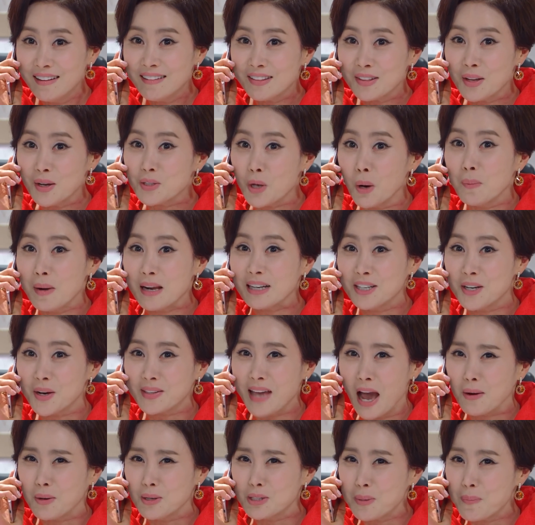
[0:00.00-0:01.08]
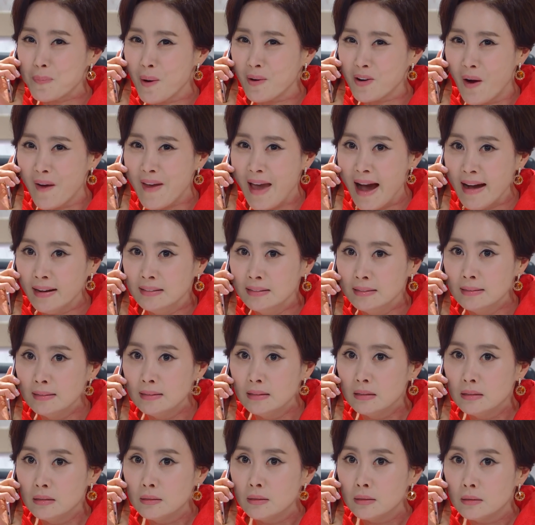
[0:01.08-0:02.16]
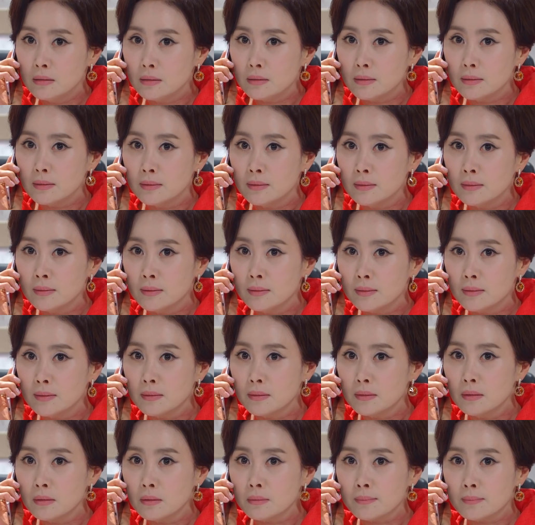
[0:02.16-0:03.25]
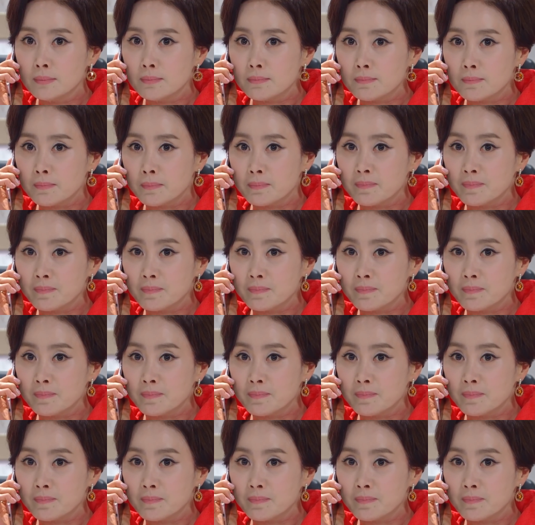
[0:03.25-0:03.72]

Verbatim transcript: 너 정말 그렇게 하고 싶은 거야? 닥쳐! 닥치라고!